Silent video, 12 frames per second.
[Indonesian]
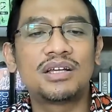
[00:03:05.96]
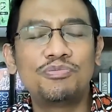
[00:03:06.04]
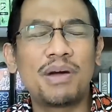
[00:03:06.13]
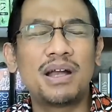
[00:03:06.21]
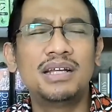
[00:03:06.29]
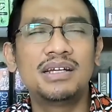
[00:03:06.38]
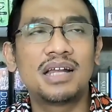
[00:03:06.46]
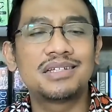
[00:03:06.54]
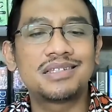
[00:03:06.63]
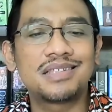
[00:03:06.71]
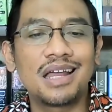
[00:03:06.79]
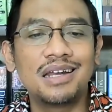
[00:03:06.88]
serupa dengan
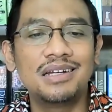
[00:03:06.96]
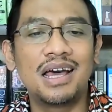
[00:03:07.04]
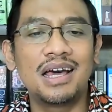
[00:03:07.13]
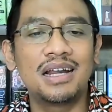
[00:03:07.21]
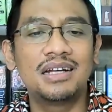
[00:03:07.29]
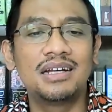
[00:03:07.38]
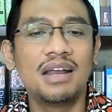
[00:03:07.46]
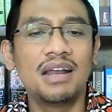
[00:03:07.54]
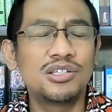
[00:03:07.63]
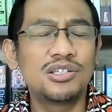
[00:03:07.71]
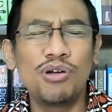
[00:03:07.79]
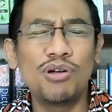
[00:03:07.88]
standar dari
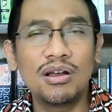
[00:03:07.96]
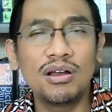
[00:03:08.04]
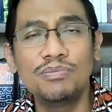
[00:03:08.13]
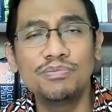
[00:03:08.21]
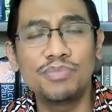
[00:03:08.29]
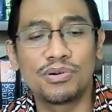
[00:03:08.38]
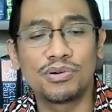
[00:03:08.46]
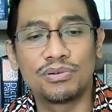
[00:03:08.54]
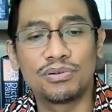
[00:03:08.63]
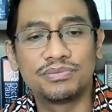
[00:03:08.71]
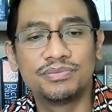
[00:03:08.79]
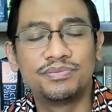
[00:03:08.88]
sebuah kelompok
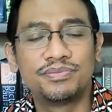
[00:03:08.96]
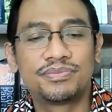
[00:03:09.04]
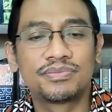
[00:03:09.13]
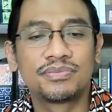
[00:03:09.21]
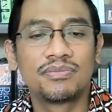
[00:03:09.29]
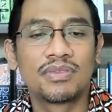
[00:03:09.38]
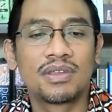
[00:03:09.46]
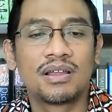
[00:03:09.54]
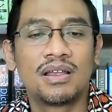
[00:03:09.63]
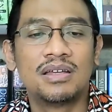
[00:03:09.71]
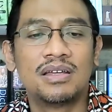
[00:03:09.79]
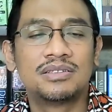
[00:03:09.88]

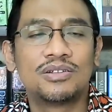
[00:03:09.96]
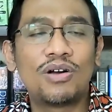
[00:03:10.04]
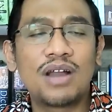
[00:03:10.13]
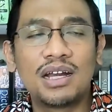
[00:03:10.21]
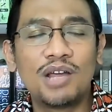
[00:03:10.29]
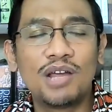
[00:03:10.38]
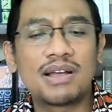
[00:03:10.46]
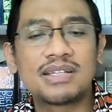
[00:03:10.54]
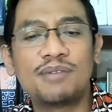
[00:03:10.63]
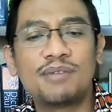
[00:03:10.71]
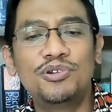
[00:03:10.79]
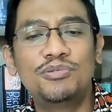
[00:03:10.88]
Orang
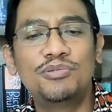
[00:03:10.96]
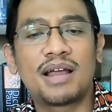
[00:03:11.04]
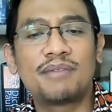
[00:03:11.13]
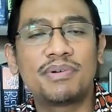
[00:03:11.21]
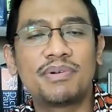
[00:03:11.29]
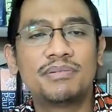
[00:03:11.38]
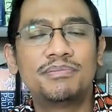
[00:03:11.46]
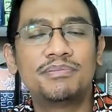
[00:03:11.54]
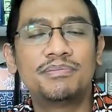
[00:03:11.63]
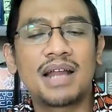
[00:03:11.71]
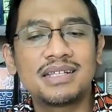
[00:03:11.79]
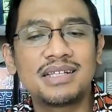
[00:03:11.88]
dewasa pun
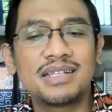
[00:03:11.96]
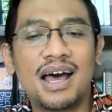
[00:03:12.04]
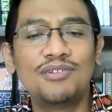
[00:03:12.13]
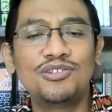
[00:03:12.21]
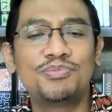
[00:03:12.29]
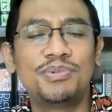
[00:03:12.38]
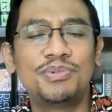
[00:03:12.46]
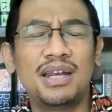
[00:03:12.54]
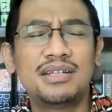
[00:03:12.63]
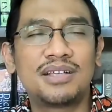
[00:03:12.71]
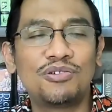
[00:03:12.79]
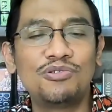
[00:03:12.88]
merasa harus
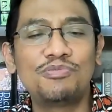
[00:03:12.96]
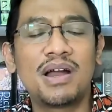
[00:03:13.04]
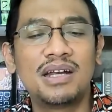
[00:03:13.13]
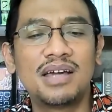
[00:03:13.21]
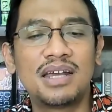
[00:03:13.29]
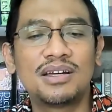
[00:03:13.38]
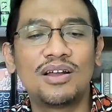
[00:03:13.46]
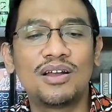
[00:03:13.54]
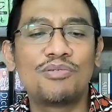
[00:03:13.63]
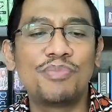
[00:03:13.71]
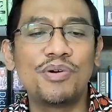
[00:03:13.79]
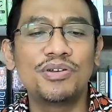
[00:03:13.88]
menjadi serupa dengan
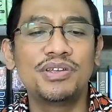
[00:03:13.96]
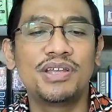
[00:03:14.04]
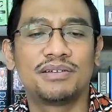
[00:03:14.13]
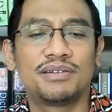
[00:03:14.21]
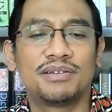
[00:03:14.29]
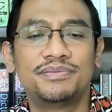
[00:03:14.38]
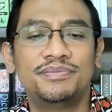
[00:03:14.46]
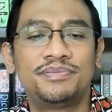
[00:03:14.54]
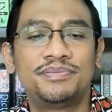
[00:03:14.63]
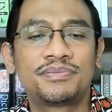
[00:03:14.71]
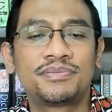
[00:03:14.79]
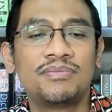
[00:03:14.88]
kelompoknya.
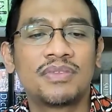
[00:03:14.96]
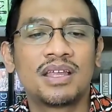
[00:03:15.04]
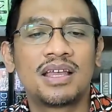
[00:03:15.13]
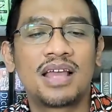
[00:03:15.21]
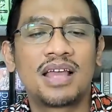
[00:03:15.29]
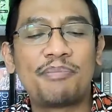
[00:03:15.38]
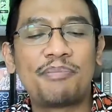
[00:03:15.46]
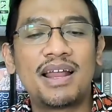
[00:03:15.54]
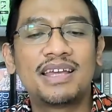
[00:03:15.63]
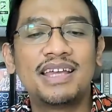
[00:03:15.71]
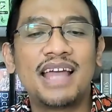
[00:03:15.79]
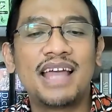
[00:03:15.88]

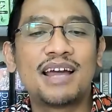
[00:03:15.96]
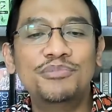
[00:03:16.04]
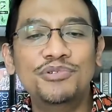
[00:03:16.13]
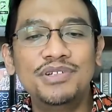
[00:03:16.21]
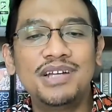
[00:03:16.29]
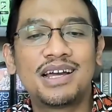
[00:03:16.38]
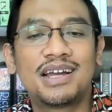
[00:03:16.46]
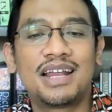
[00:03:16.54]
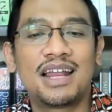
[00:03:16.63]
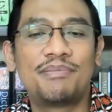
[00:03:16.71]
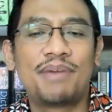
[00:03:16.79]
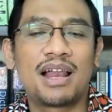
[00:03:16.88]
Apalagi anak muda
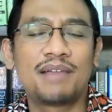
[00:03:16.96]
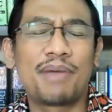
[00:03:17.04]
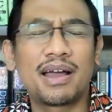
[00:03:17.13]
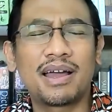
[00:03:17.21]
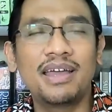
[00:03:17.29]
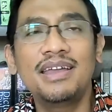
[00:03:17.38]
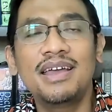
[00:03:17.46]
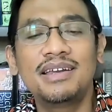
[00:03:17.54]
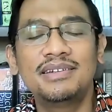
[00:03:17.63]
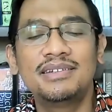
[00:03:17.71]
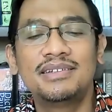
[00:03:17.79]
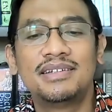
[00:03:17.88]
dalam hal
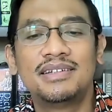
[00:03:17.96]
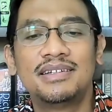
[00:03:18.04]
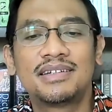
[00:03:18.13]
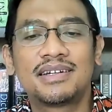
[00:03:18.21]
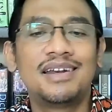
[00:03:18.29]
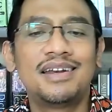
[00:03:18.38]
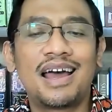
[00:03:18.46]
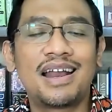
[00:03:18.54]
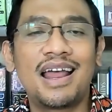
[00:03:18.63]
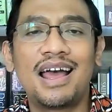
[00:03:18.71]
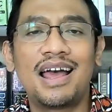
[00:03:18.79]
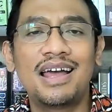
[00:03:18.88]
pakaian,
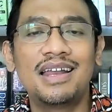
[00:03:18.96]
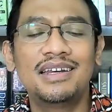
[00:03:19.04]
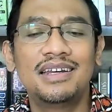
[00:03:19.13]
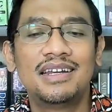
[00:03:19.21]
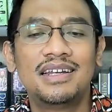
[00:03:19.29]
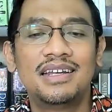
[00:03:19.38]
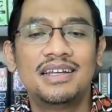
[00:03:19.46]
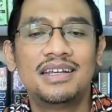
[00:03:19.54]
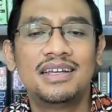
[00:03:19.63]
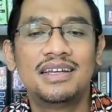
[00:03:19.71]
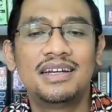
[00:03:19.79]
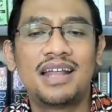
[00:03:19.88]
kendaraan,
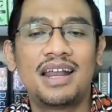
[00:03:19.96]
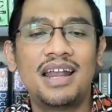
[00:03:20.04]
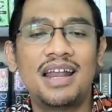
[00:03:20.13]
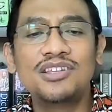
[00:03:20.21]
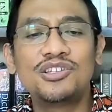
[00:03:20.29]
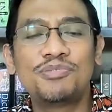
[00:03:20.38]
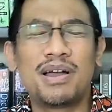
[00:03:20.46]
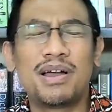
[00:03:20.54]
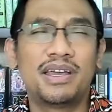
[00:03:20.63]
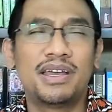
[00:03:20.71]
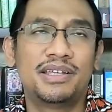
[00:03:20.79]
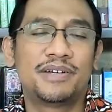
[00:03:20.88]
dan lain
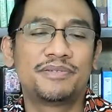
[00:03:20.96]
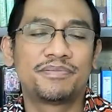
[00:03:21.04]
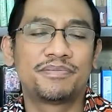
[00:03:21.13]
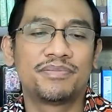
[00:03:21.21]
sebagainya.